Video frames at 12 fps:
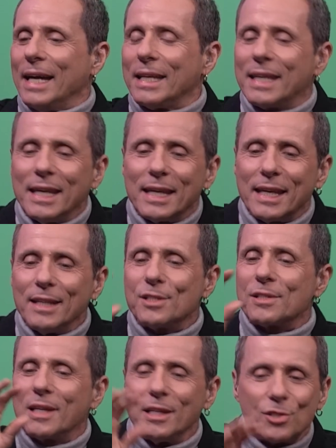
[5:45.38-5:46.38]
que, que,
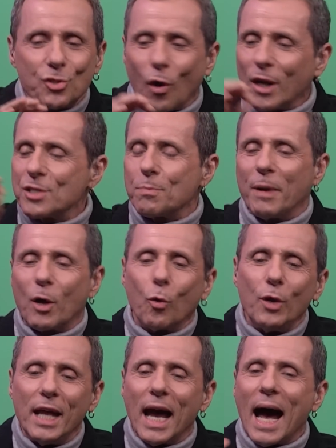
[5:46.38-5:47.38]
que, escolas
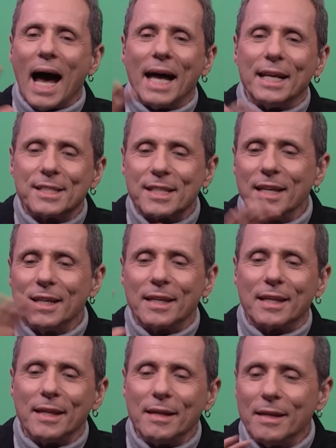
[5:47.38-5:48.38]
peculiares, que,
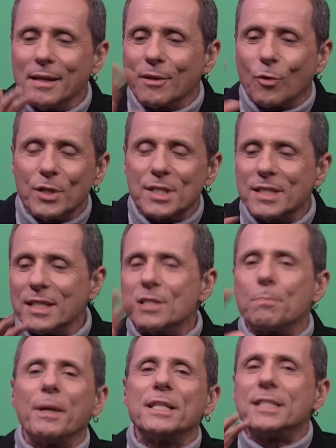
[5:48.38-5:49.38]
que coisas
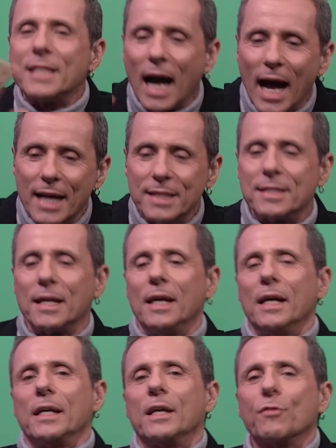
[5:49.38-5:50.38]
especiais
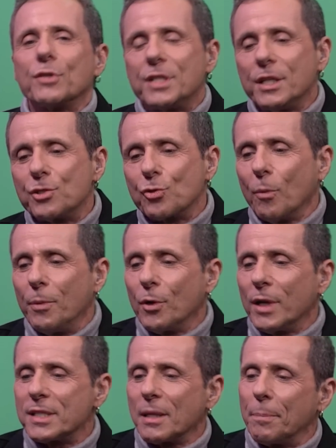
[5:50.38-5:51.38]
que você descobriu
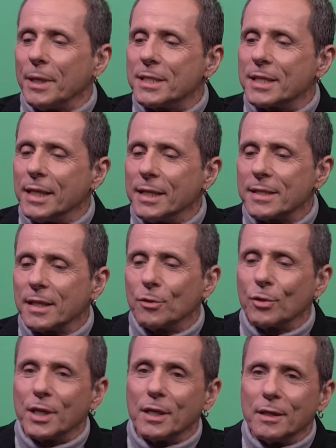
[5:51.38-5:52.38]
nessa pesquisa
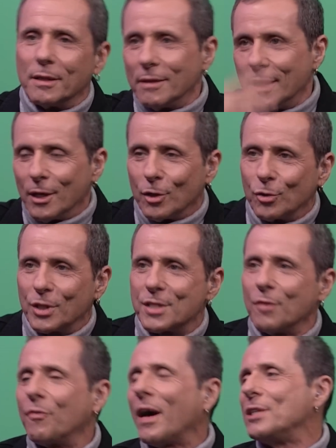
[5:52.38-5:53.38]
do que, do que
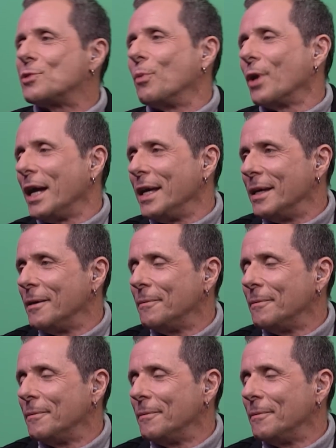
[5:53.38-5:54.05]
se faz por aí?